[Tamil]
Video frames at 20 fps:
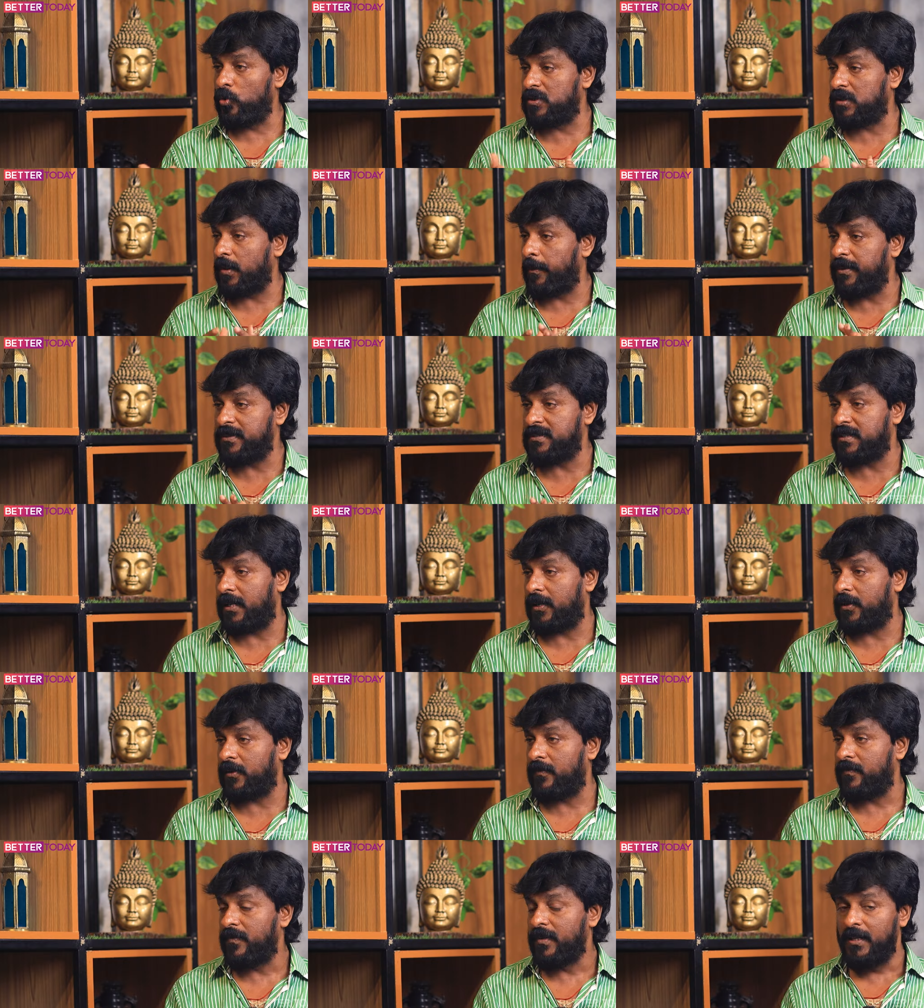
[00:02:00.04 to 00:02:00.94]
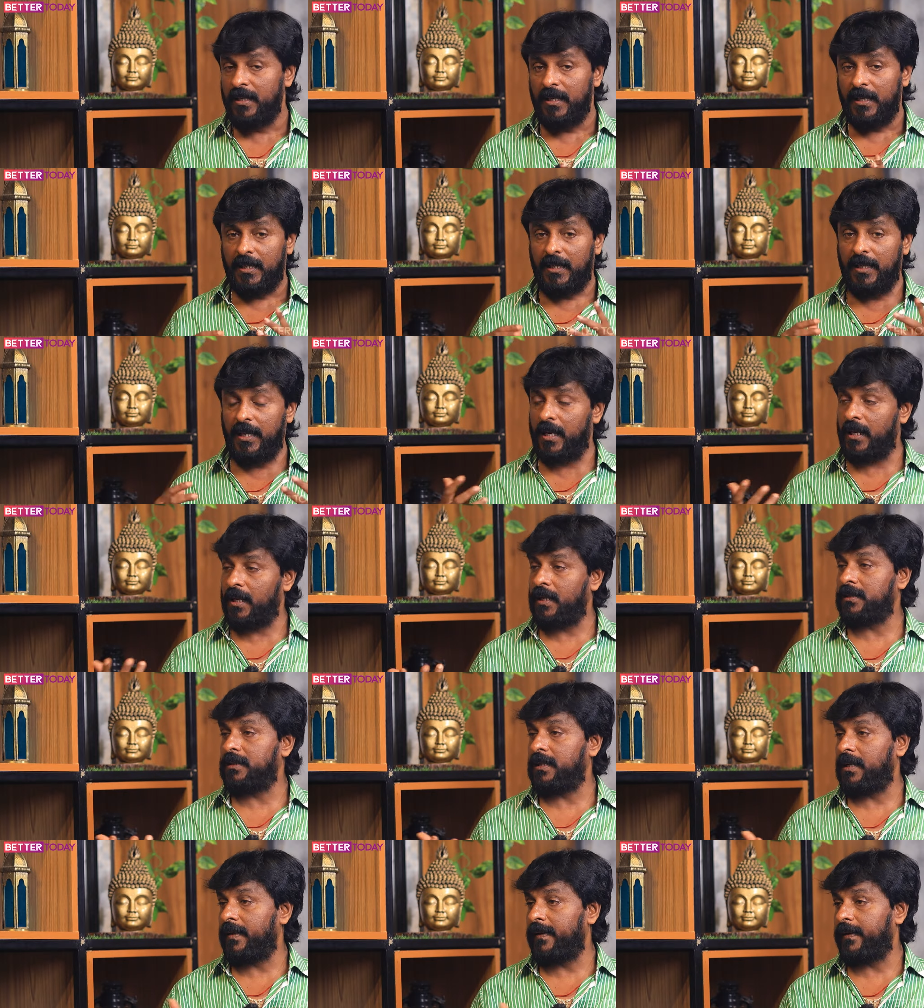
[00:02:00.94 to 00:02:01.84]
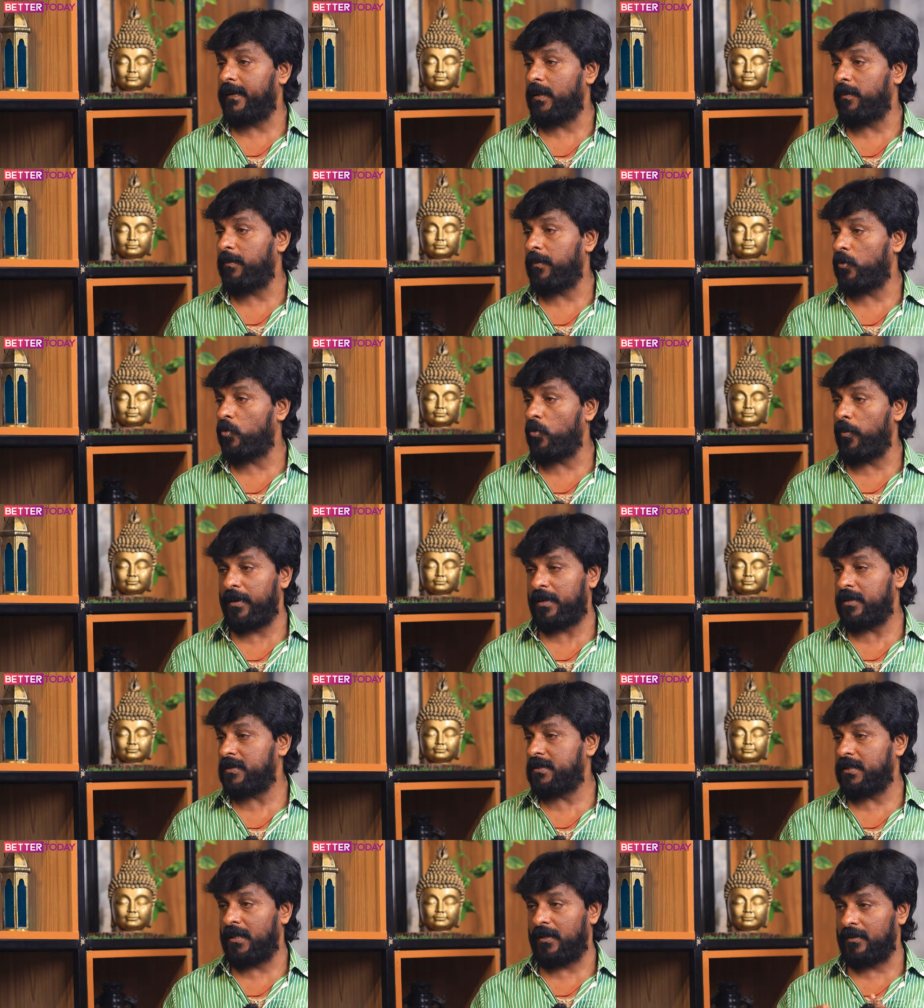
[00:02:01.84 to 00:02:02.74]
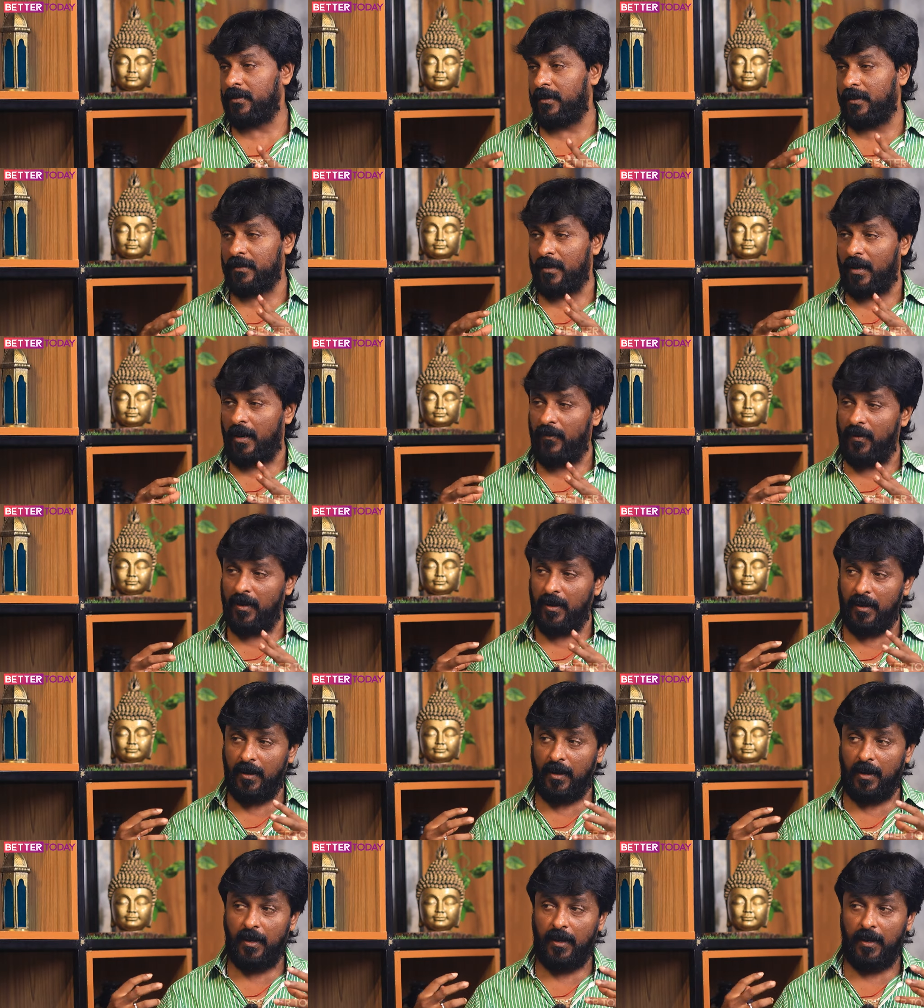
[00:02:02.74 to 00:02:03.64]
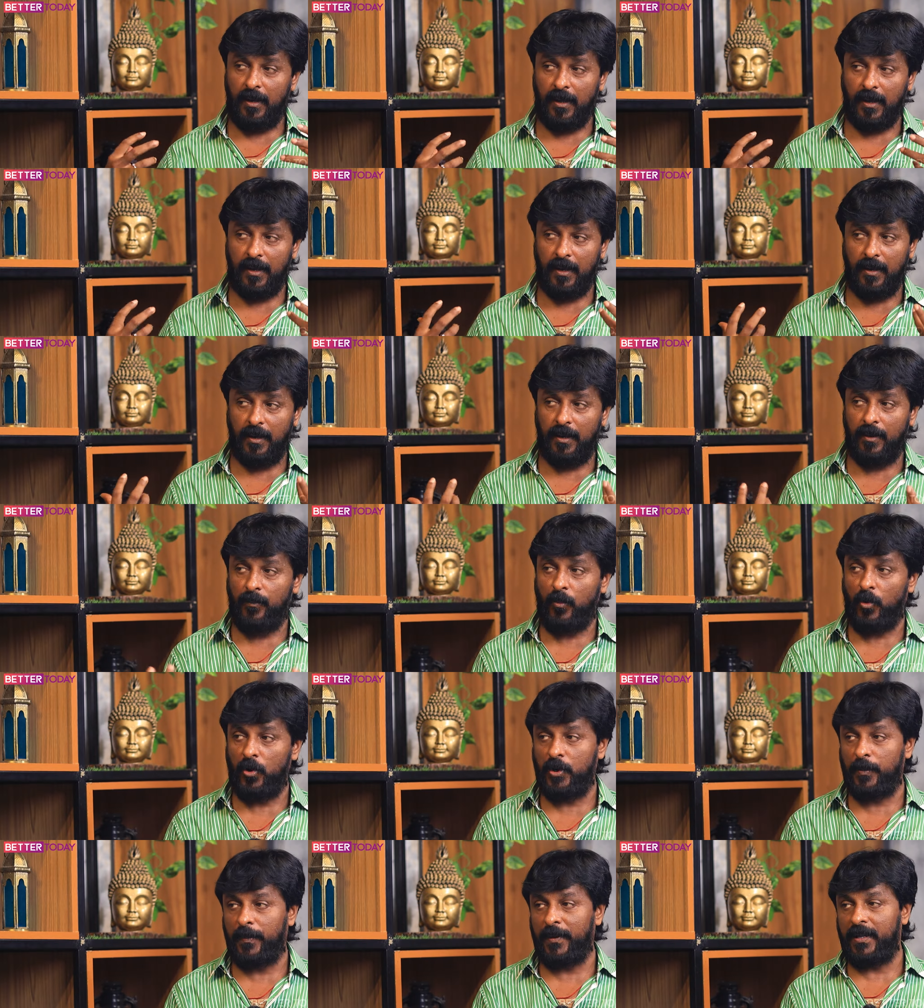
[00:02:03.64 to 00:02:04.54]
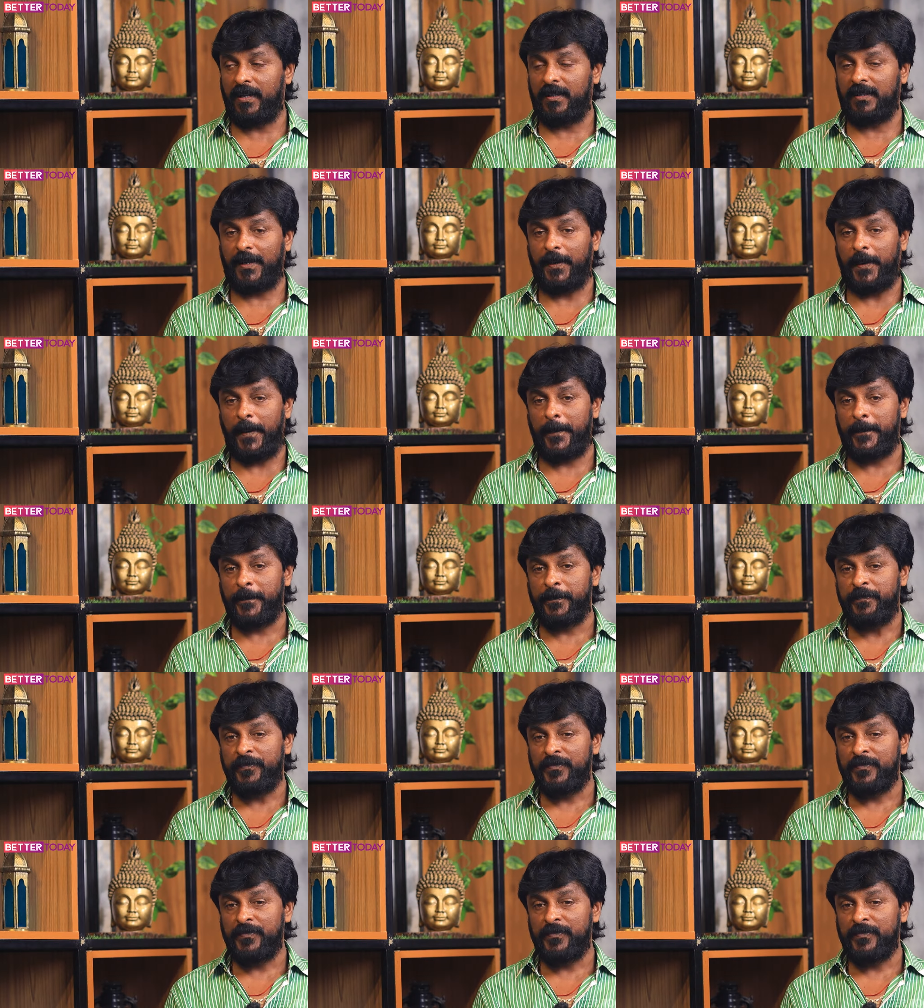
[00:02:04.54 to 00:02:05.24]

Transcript: குரு சம்பத் சாரும் இயக்கத்தில் நம்ம குமரன் சாரும் அது அவ்வளோ அழகாக மோல்டு பண்ணியிருந்தாங்க